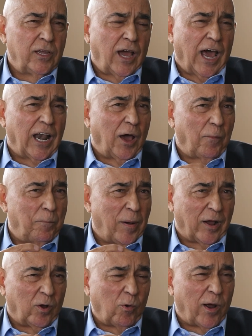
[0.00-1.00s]
a la
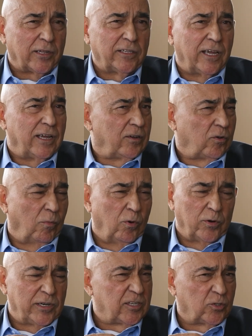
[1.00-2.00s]
vanguardia como
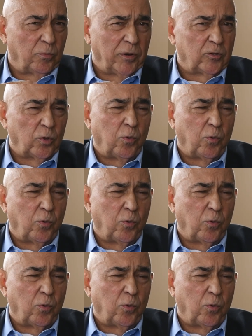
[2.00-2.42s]
un instrumento